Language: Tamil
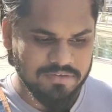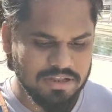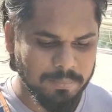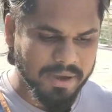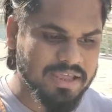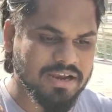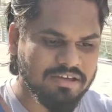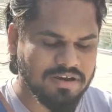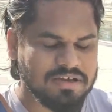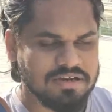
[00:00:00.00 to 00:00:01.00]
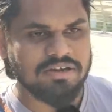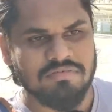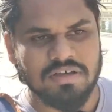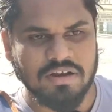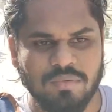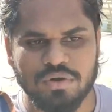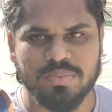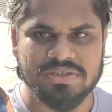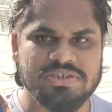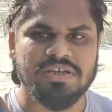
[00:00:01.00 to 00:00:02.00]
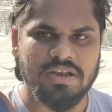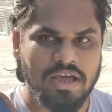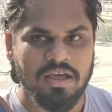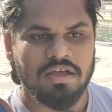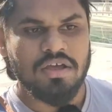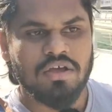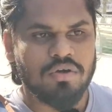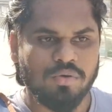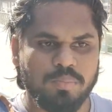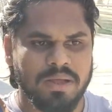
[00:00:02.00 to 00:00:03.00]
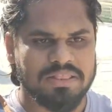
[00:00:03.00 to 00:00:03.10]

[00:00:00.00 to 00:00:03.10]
அதாவது இந்த பயிர்களை வளர்க்குறதுக்கு அவங்களுக்குலாம் ஒரு பிரச்சனையும் இல்லை ஒரு